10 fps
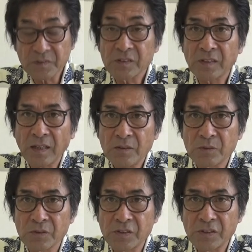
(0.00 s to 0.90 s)
最
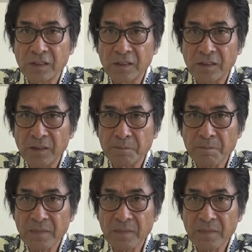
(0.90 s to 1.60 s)
後の仕上げで、